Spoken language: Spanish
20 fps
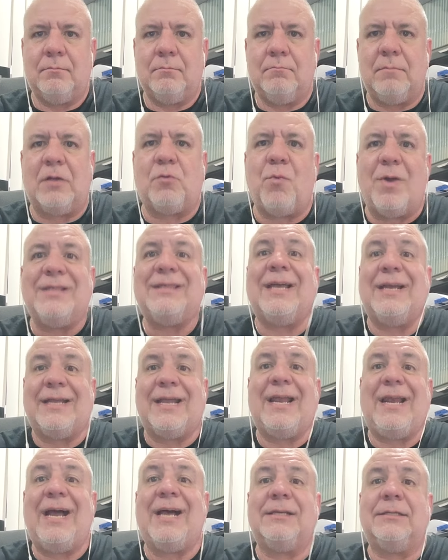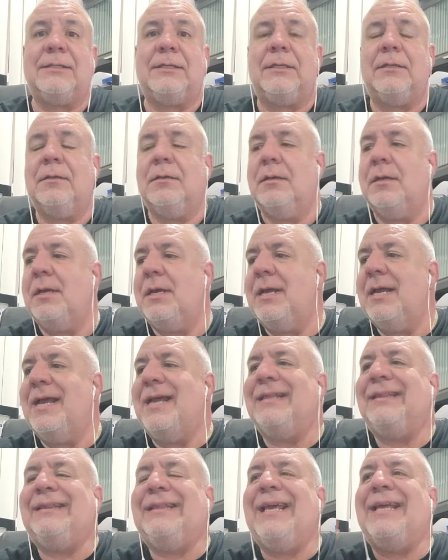me cuentan que él es así.
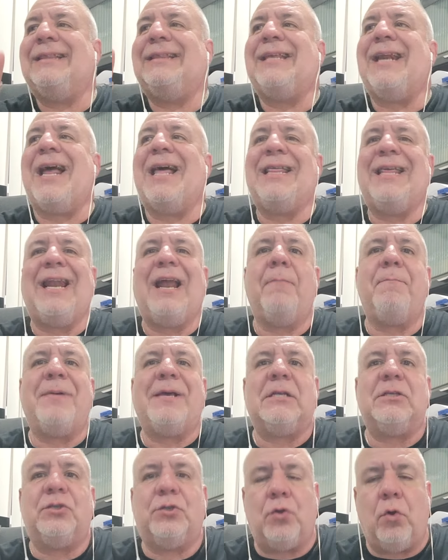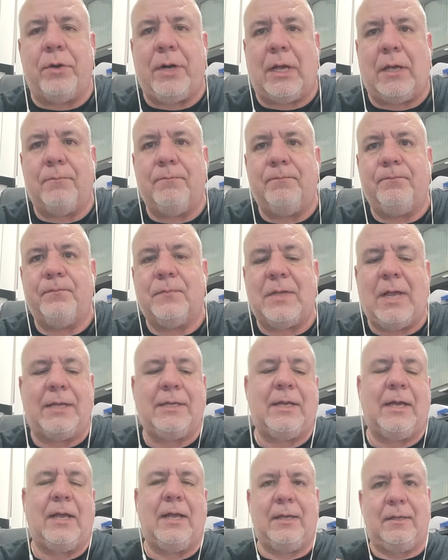Detrás de la persona, y hay
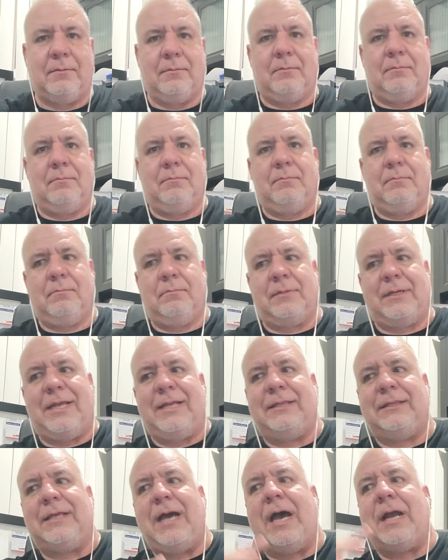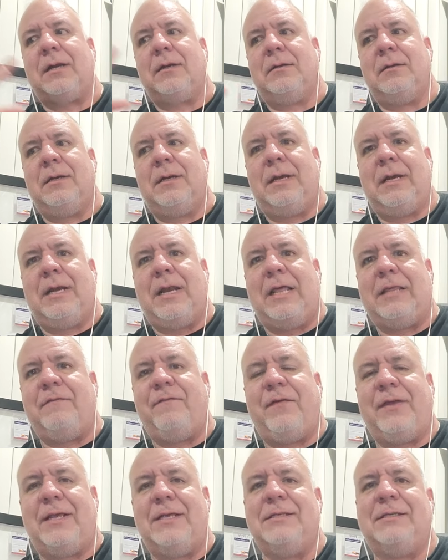que quitar la
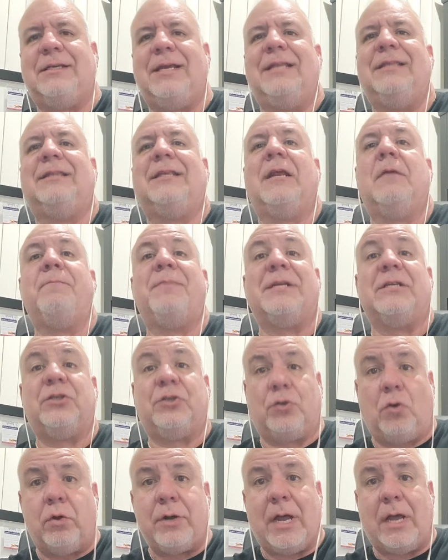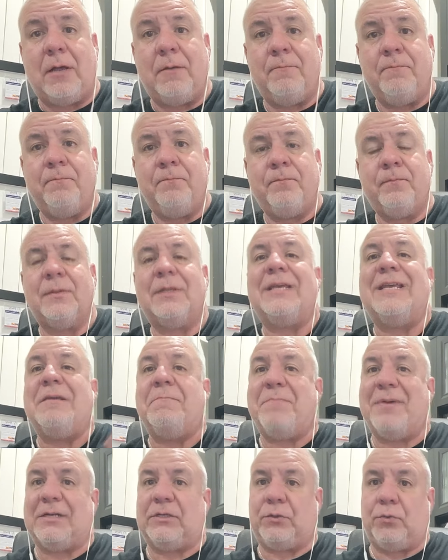diferencia entre persona y
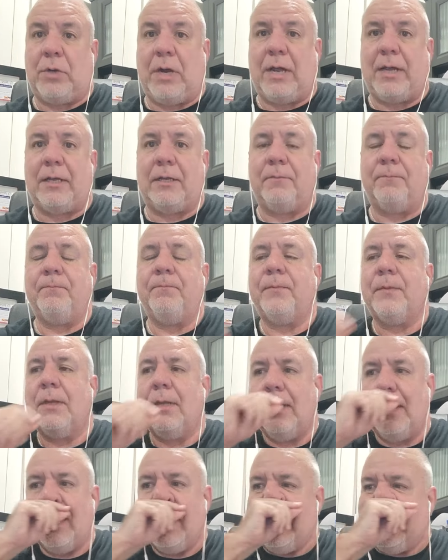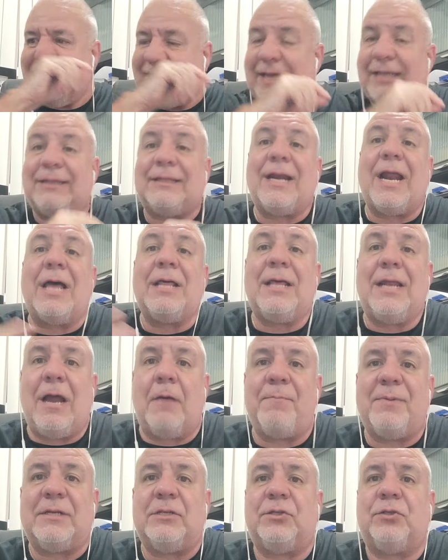personaje. Detrás de
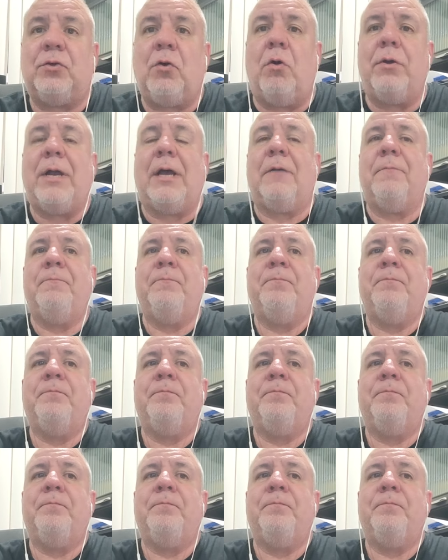la persona